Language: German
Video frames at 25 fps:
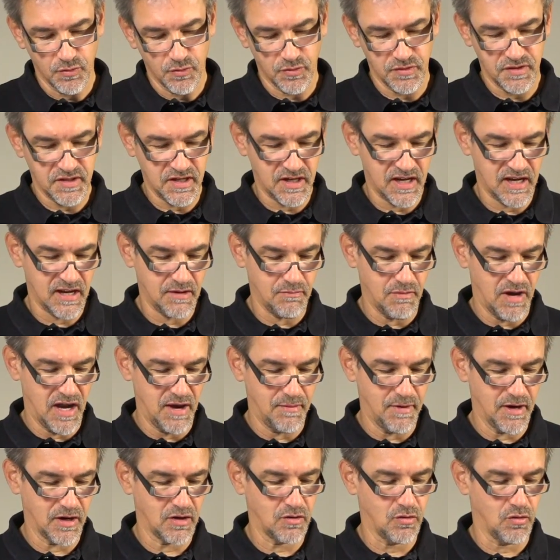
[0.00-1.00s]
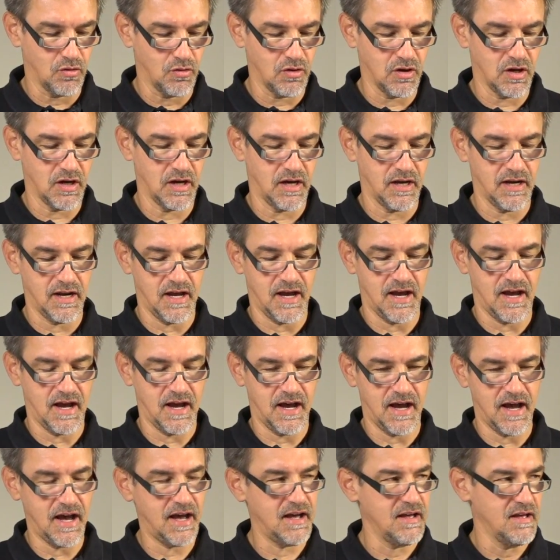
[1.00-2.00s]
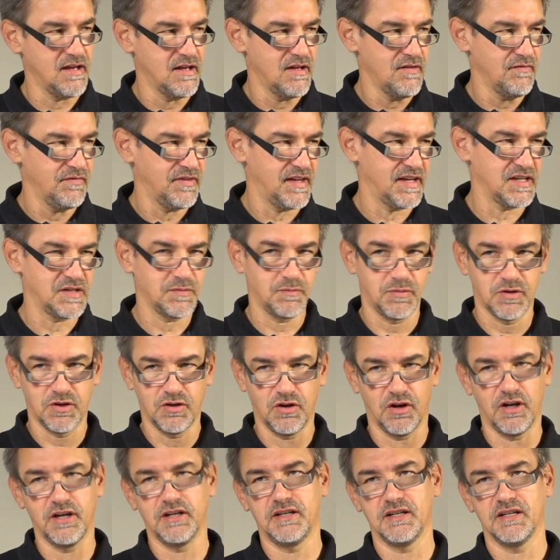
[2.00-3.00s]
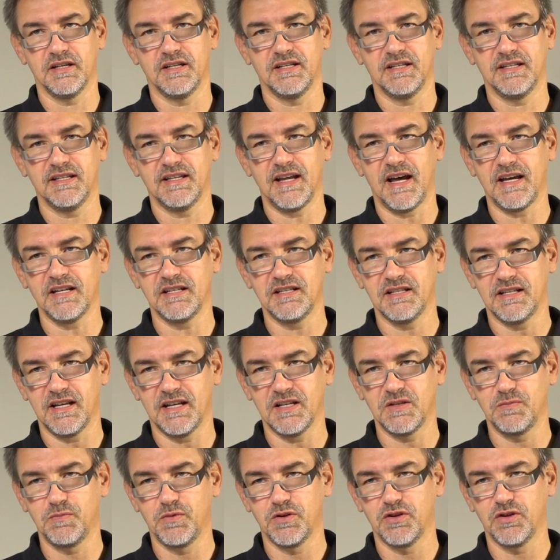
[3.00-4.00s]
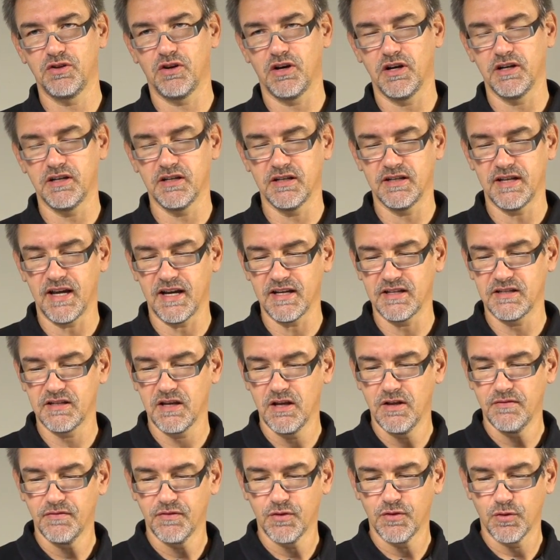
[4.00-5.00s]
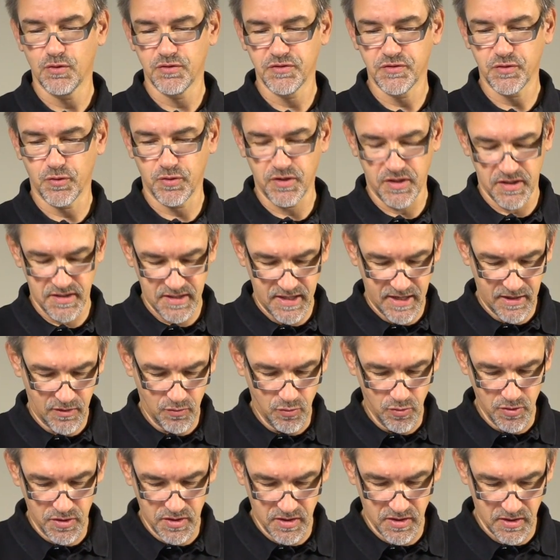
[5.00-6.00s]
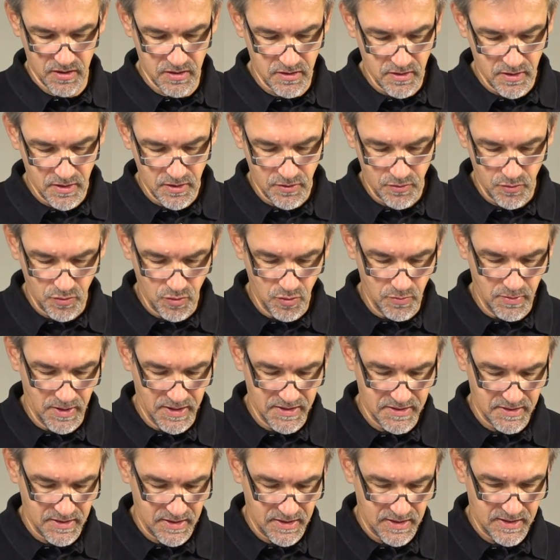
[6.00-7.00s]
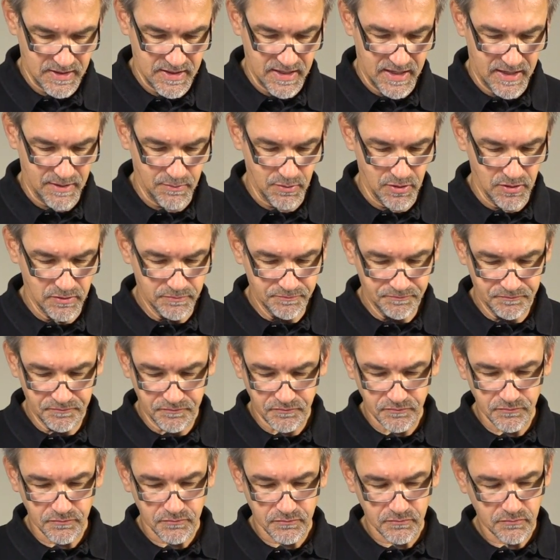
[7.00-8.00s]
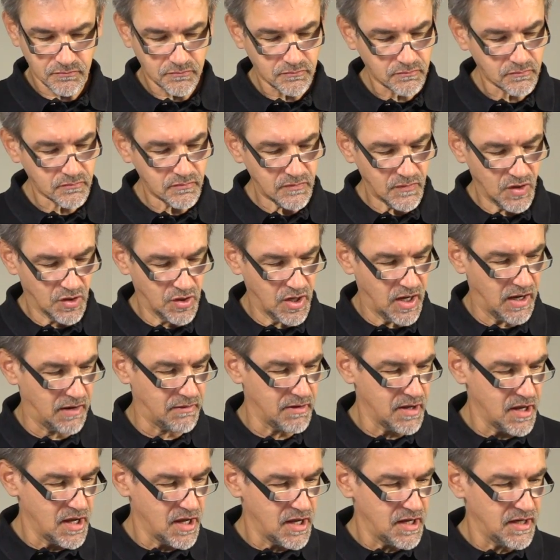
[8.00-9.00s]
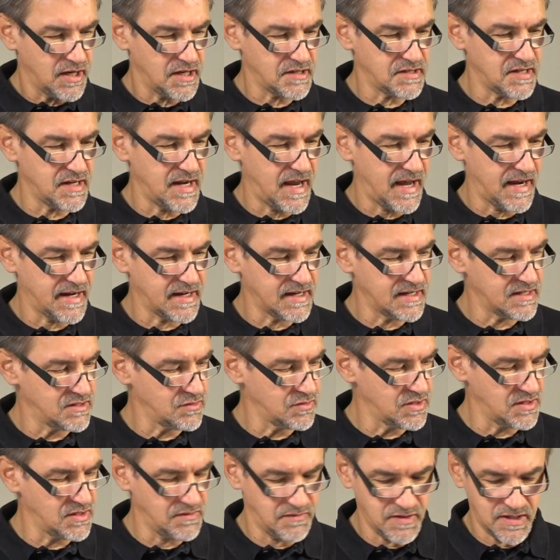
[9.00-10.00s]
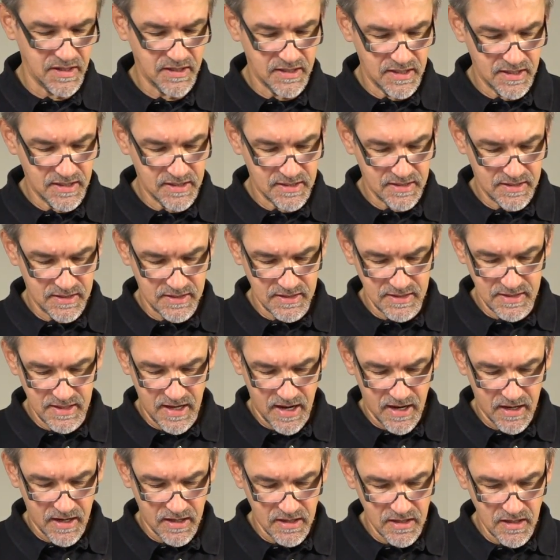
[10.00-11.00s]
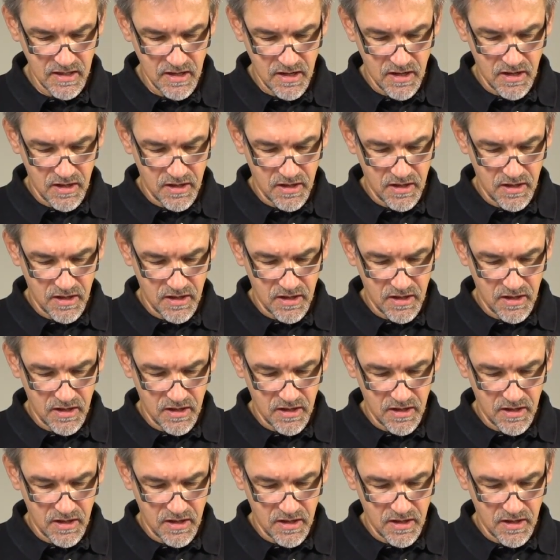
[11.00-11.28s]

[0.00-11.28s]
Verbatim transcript: und sie eben einmal gucken kann, aha, das bedeutet das, das bedeutet das und so eine sehr gute Übersicht habe. Ja, das sind eigentlich so die wichtigsten Sachen.